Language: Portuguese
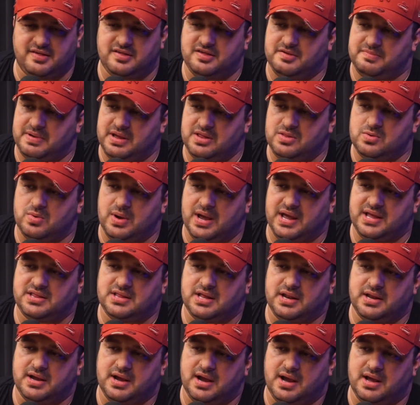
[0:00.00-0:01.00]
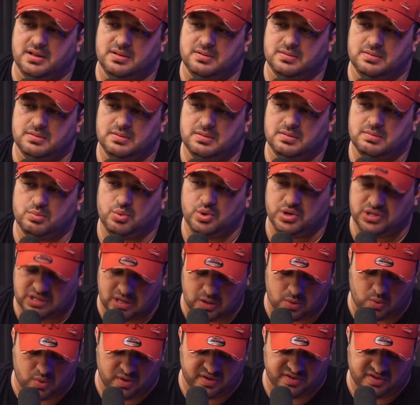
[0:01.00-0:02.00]
mas não é, tá ligado? Muita
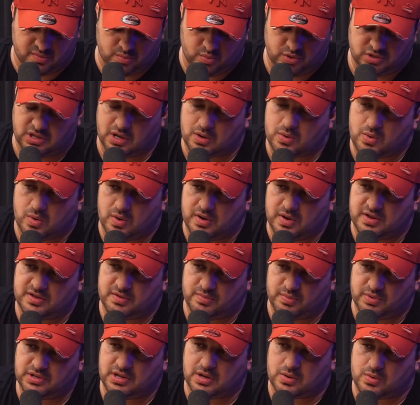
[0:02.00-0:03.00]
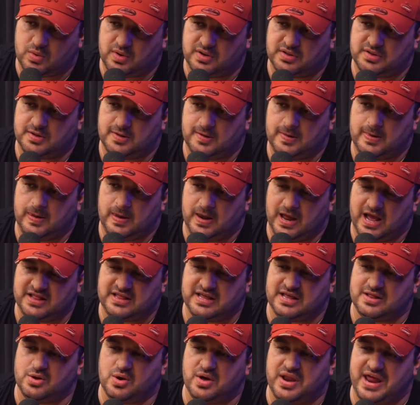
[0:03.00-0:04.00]
coisa, muita coisa, muita coisa. É
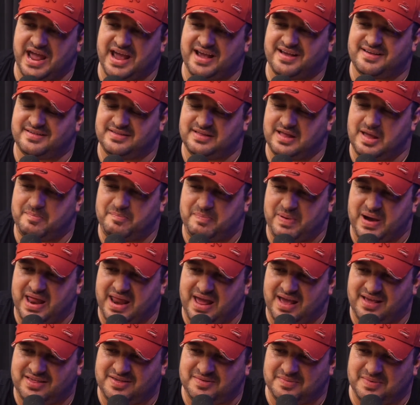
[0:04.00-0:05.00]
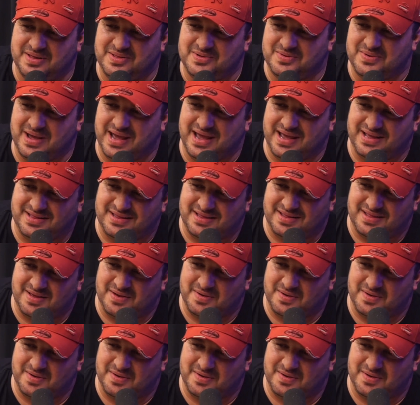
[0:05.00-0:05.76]
Denorex, né? Parece, mas não é, entendeu?